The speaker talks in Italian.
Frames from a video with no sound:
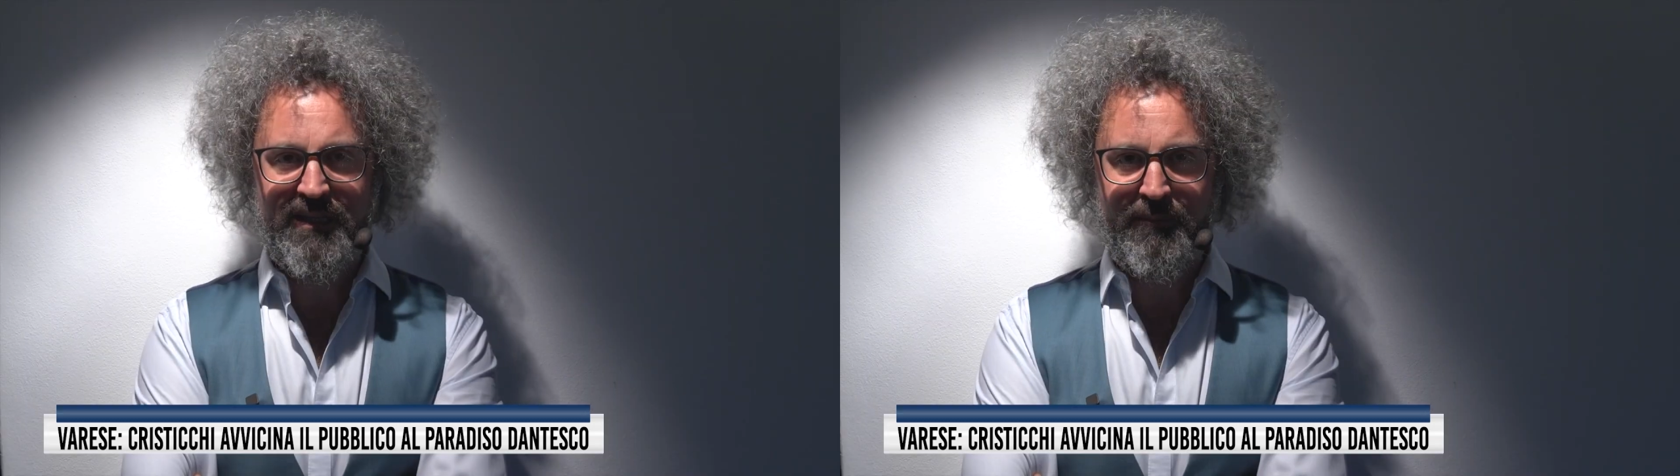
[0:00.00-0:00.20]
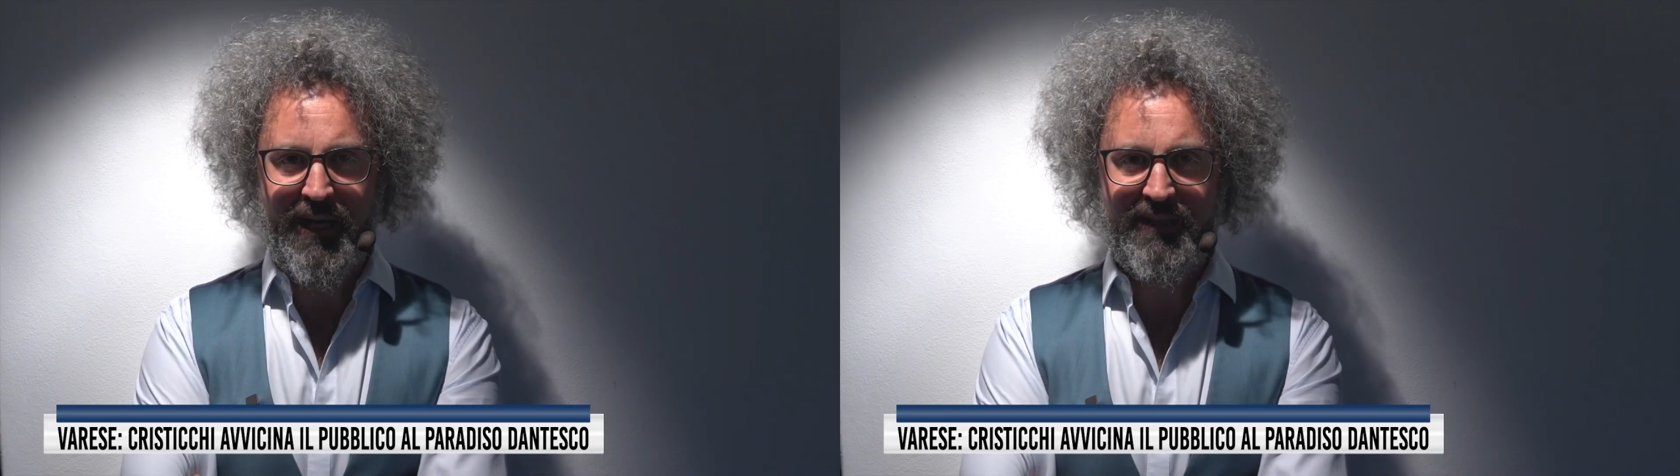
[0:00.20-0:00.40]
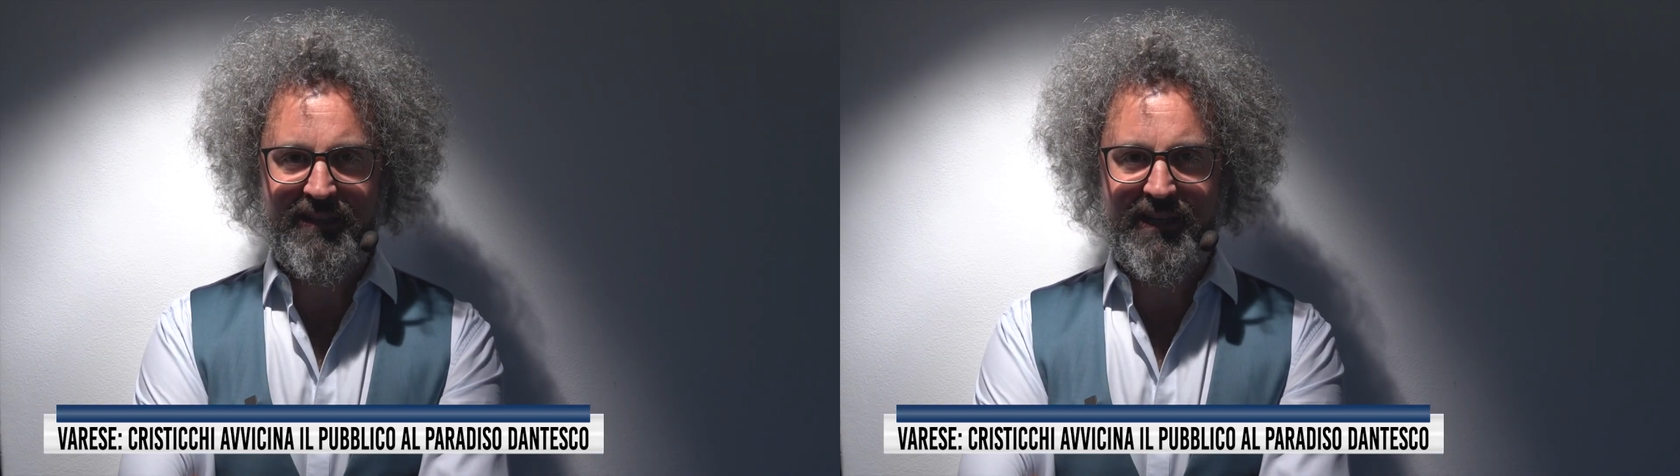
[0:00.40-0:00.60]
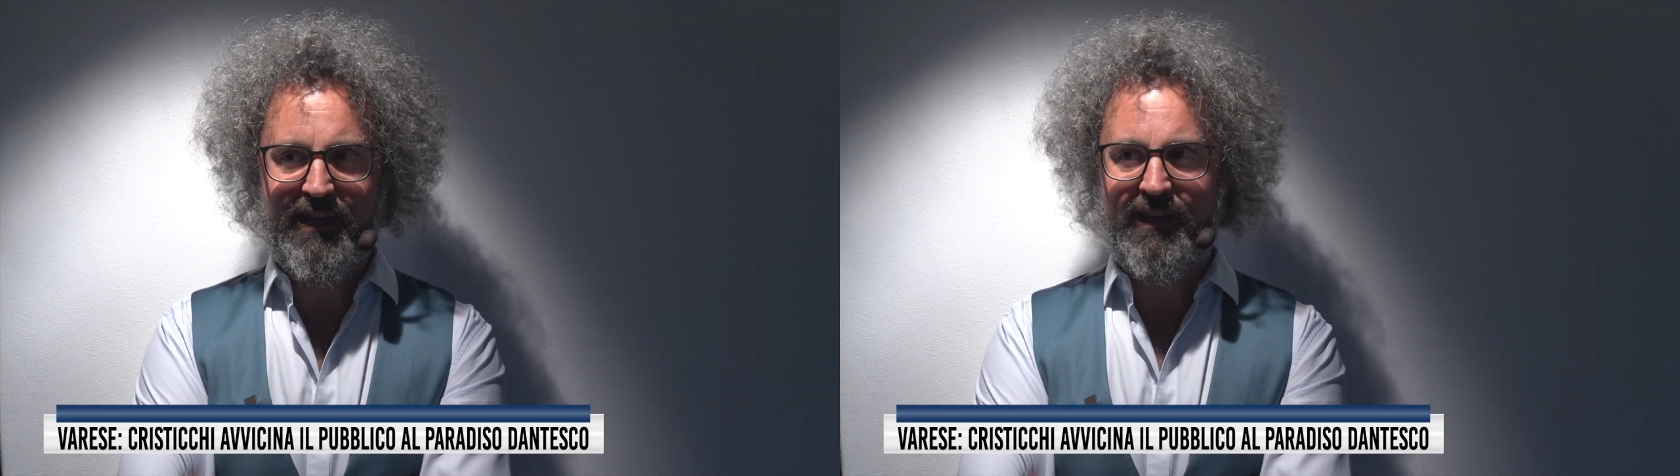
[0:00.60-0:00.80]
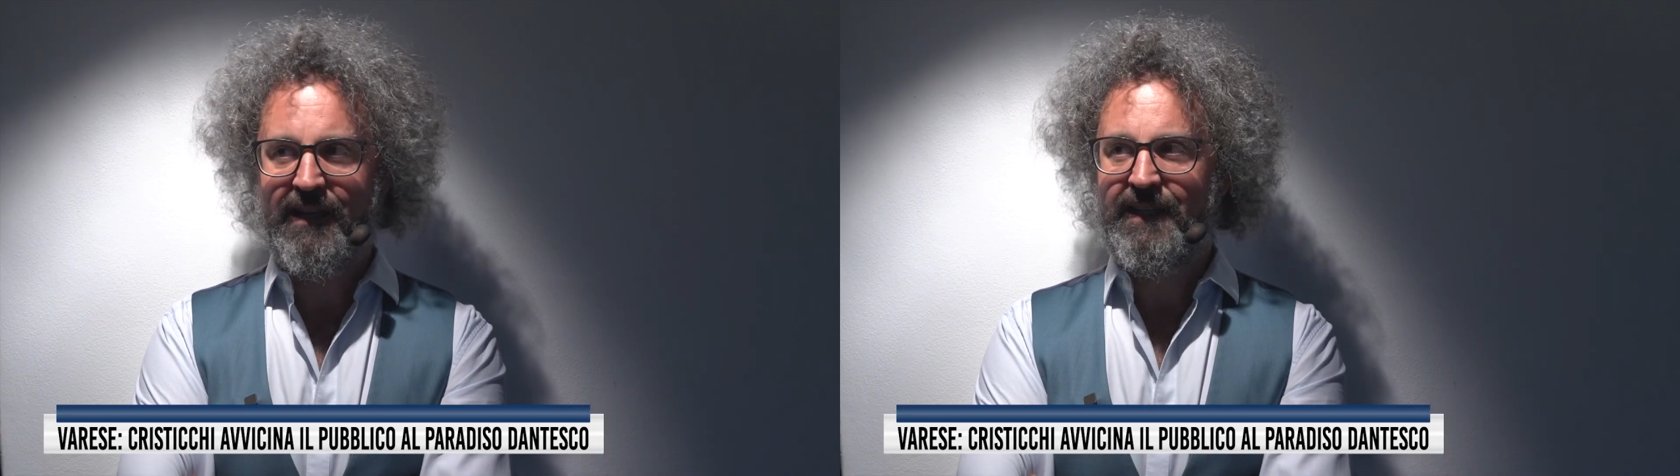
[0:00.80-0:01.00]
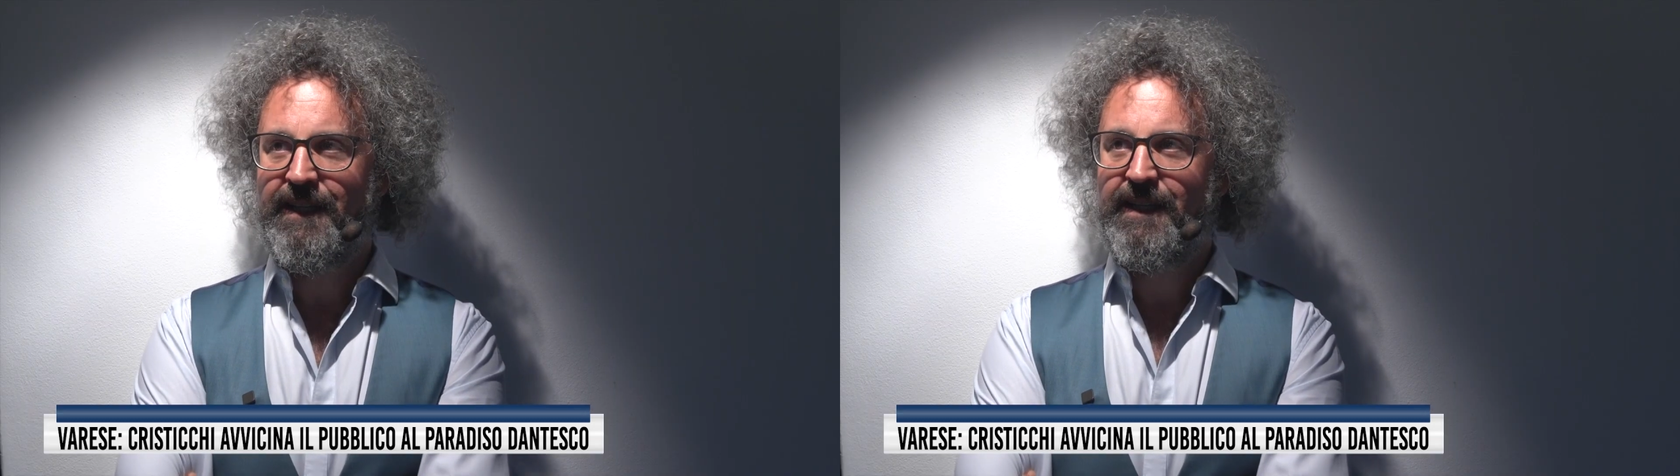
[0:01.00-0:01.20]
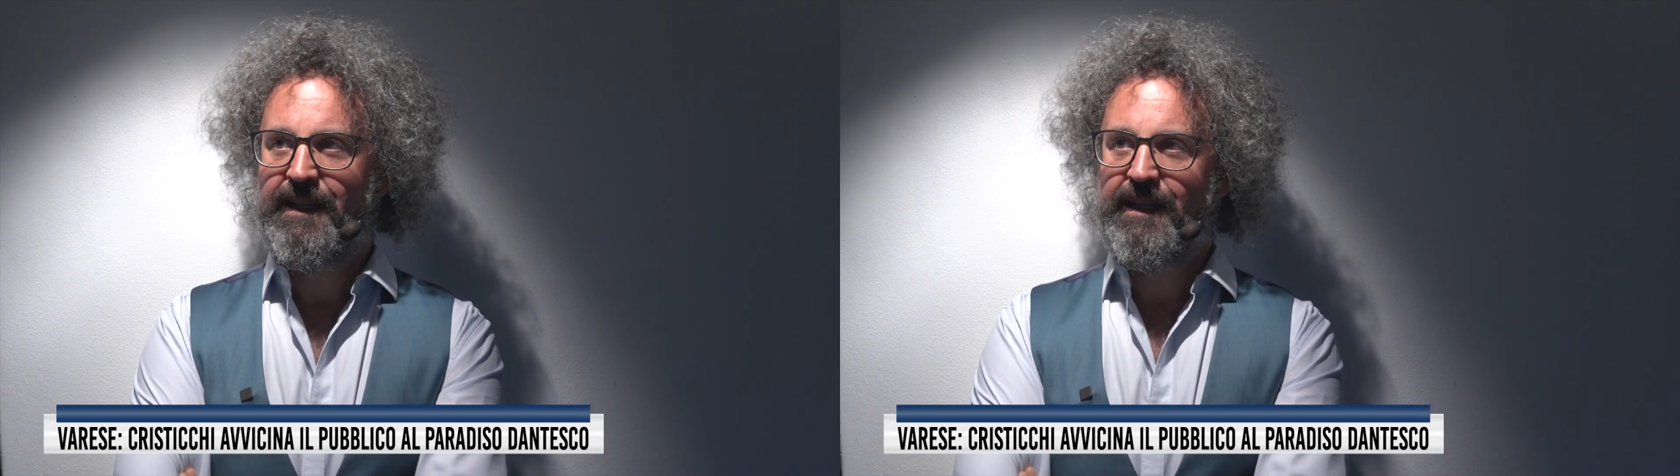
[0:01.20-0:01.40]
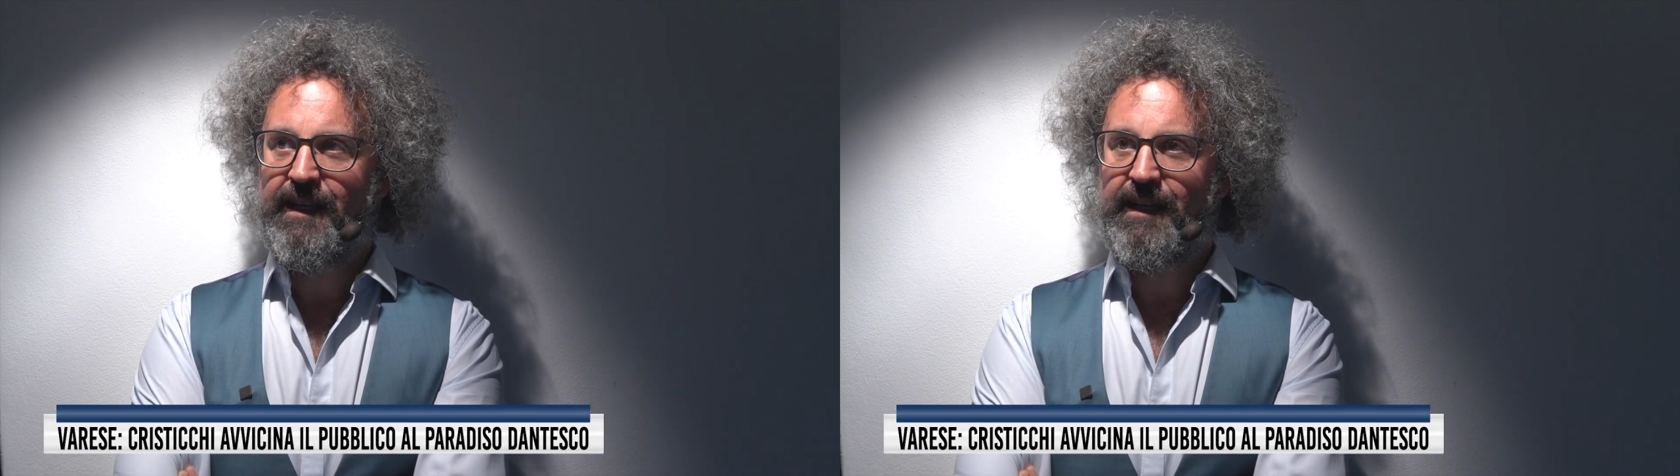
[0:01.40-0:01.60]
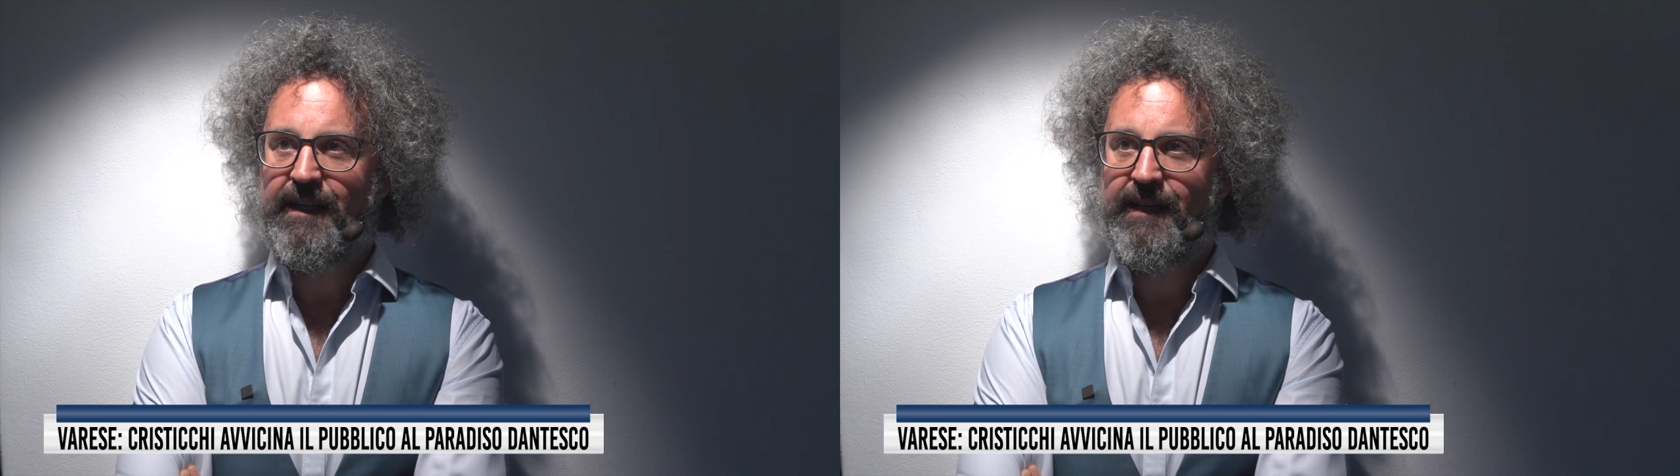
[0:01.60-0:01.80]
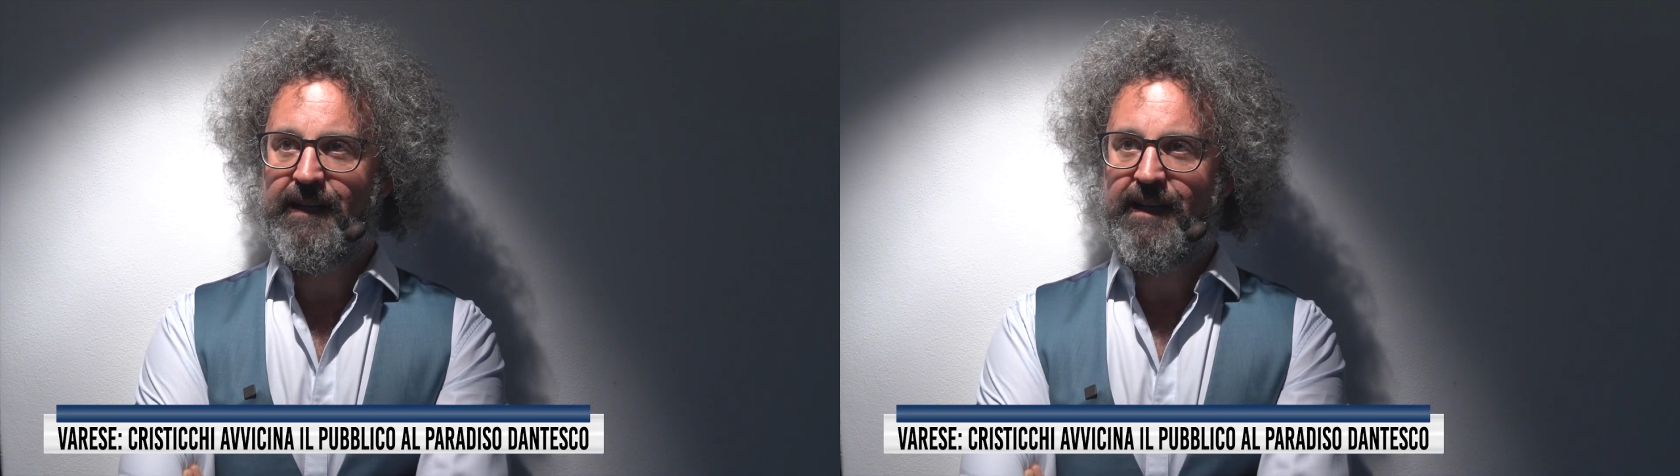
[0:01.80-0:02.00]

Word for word: tematica eh,